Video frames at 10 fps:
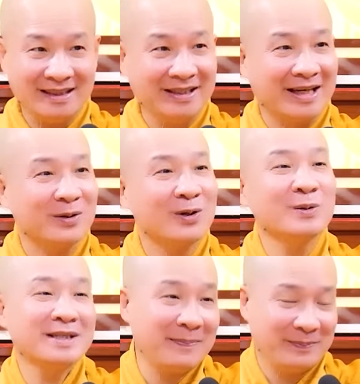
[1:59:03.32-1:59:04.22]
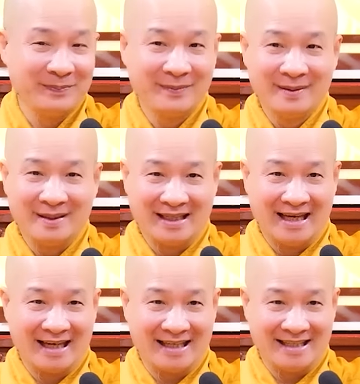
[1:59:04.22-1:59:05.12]
chứ đừng có cố chấp
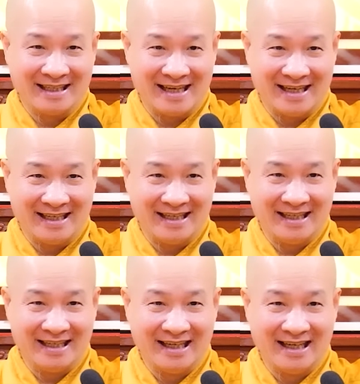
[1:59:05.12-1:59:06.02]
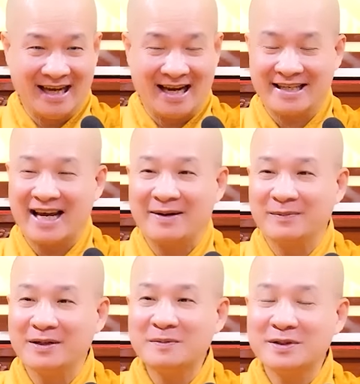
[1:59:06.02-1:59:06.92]
cái việc này ăn chay
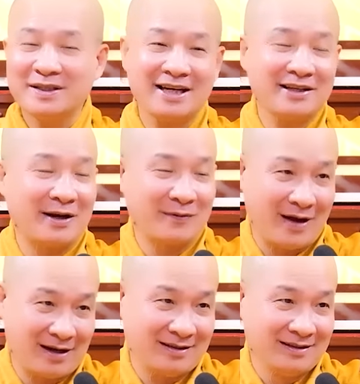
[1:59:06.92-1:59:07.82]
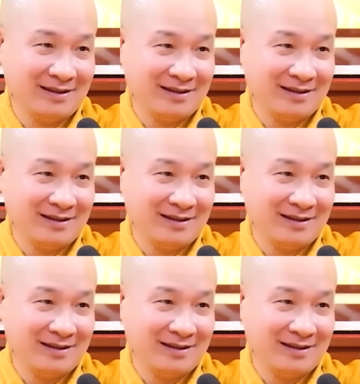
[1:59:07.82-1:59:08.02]
một bữa cũng chưa chắc đã thành Phật,